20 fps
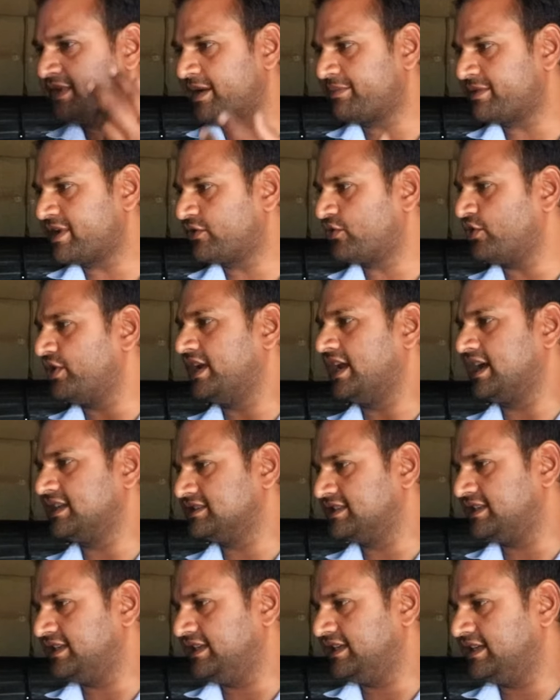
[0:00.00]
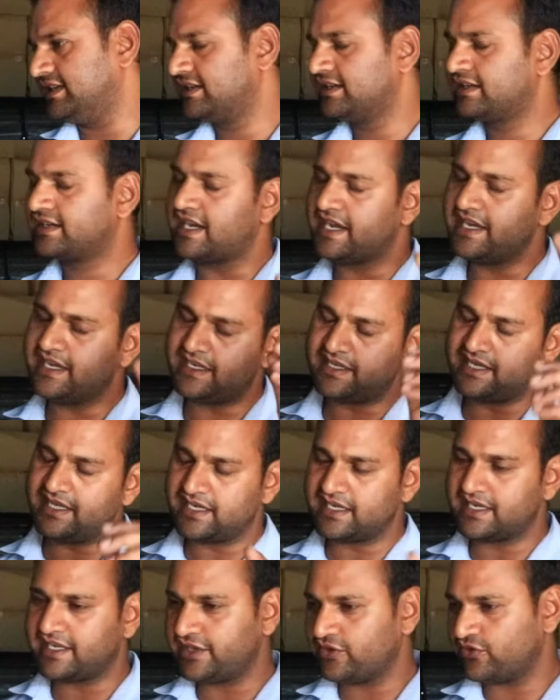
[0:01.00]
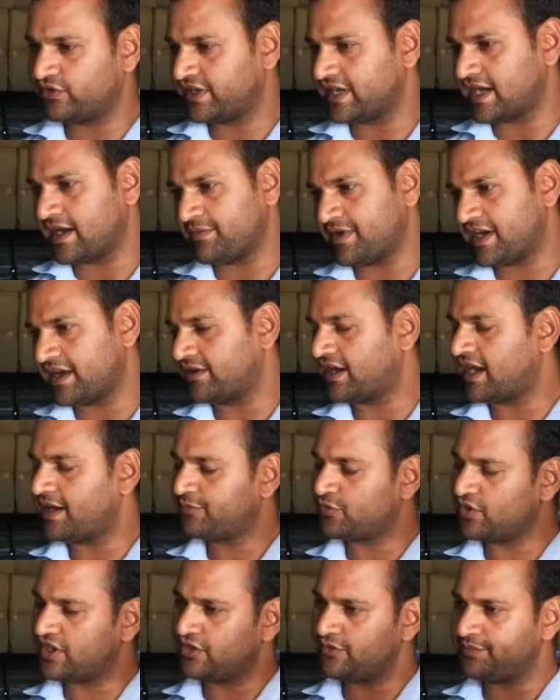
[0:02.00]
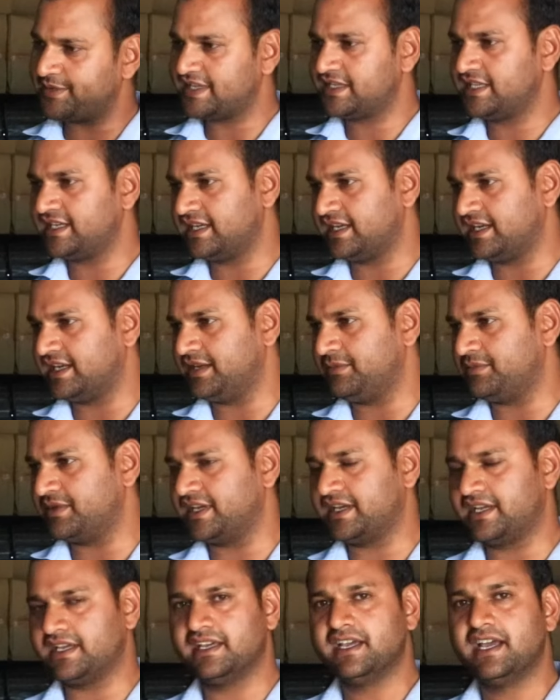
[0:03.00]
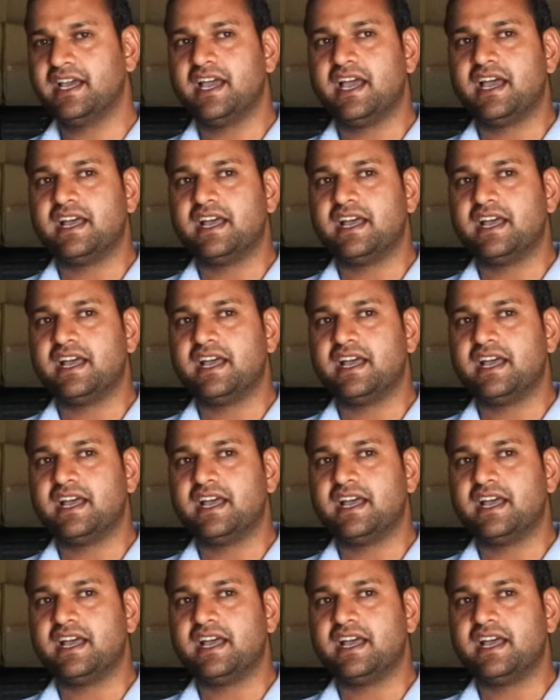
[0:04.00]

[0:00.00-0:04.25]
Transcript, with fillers: में आपका कोई इलाज नहीं है कहीं ठीक नहीं होंगे आप आयुर्वेद आपको एलोपैथी की लेनी पड़ेगी हम्म।